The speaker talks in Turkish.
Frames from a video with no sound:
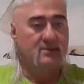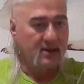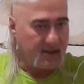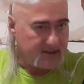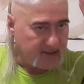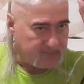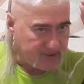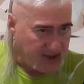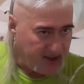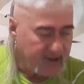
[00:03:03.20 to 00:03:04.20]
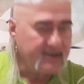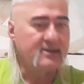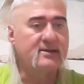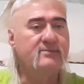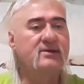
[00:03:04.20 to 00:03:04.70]
Arkadaşlar bu talep
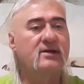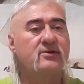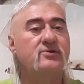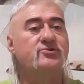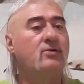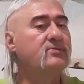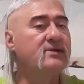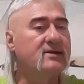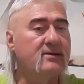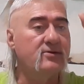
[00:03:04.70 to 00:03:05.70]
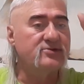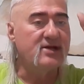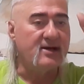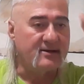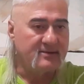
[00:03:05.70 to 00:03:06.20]
de tam milattan önce 10 binlerden önce